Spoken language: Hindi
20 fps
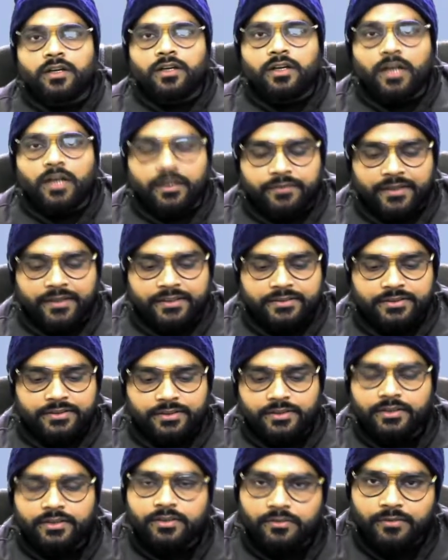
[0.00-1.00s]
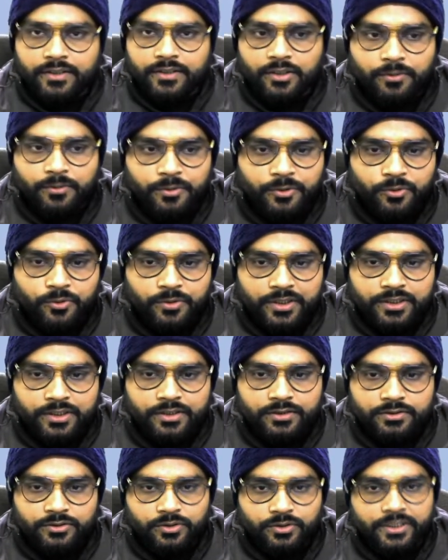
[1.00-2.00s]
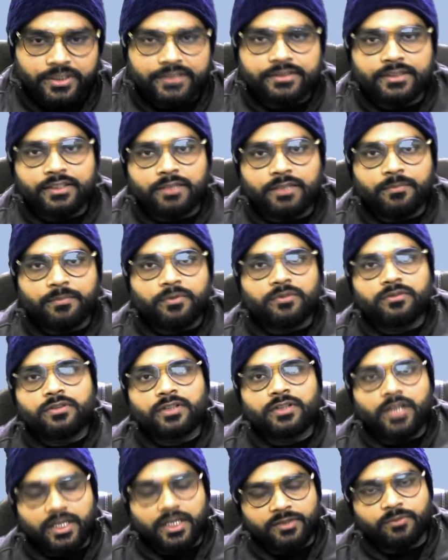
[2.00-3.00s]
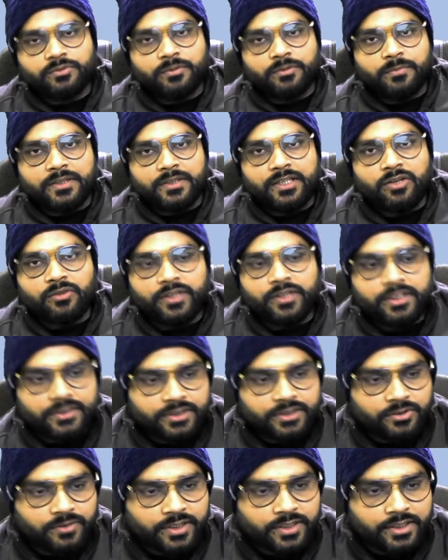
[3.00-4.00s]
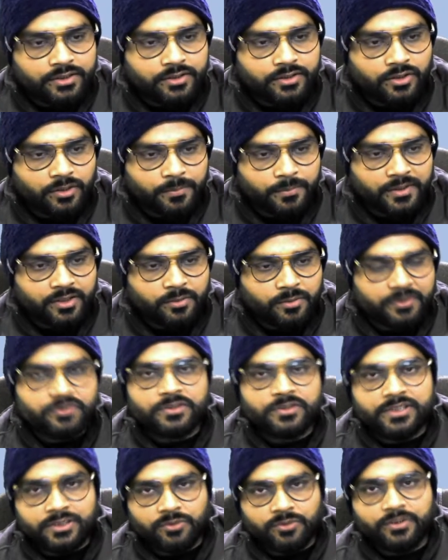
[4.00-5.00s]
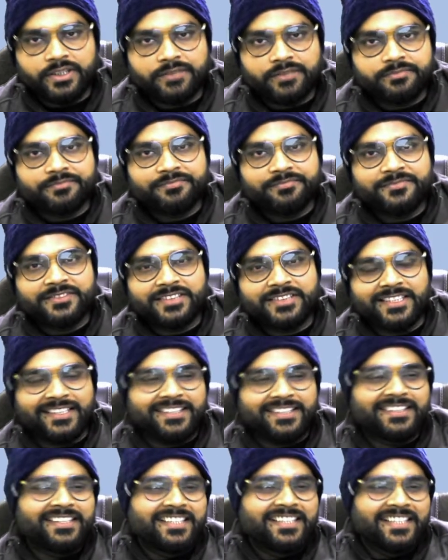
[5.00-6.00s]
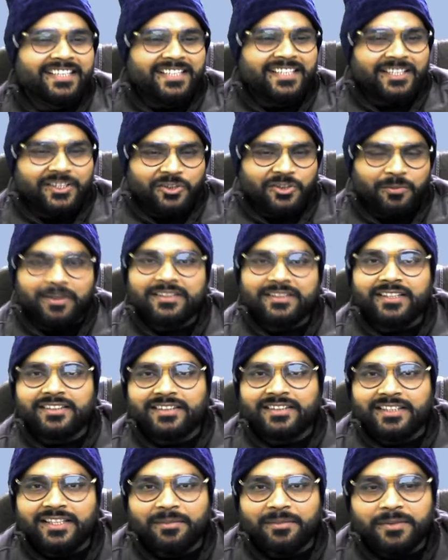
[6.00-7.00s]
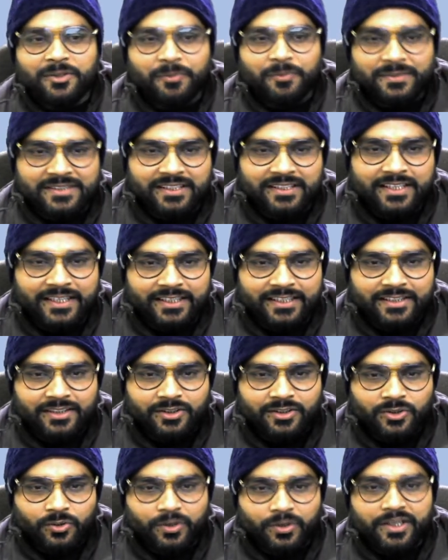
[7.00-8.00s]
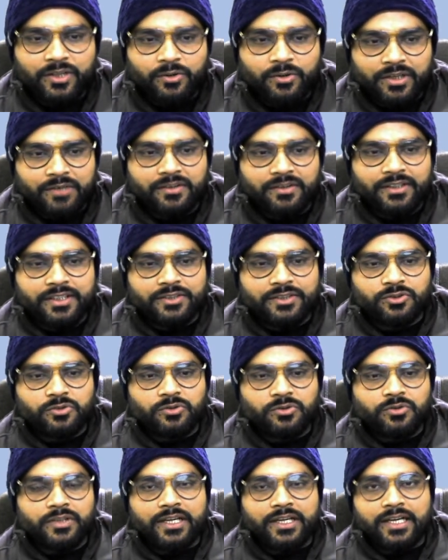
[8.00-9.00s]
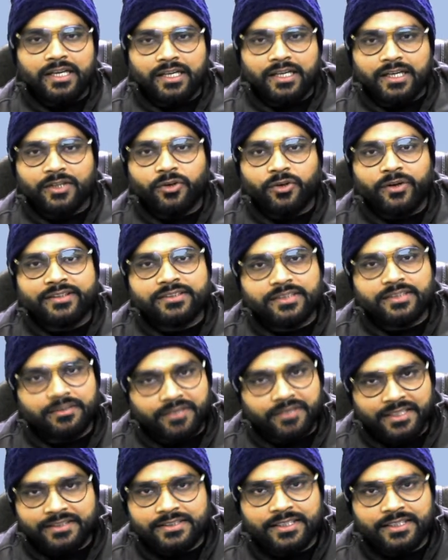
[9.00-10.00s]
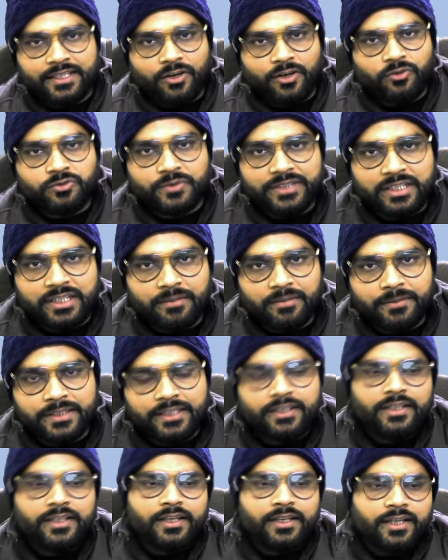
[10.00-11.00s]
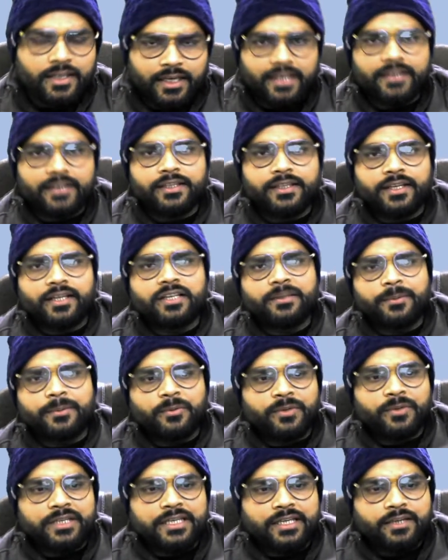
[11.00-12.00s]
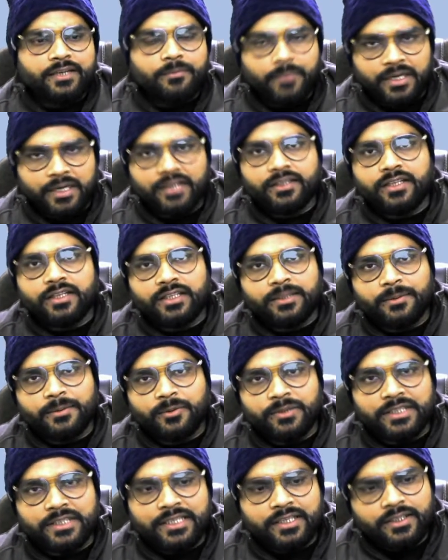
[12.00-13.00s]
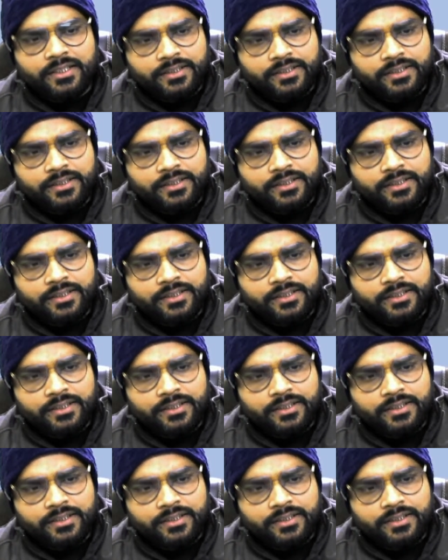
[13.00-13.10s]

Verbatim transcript: हाय फ्रेंड्स वेलकम टू क्यूटेक सो कैसे हैं आप लोग आई होप सब बढ़िया होंगे अच्छे होंगे और अपने घर में सुरक्षित होंगे चलिए तो बात करते हैं आपकी यू पी सी एल ट्वेंटी की जो इलेक्ट्रॉनिक्स की वैकेंसी अनाउंस हुई है आपकी इलेक्ट्रिकल की भी हुई है मैकेनिकल की भी हुई है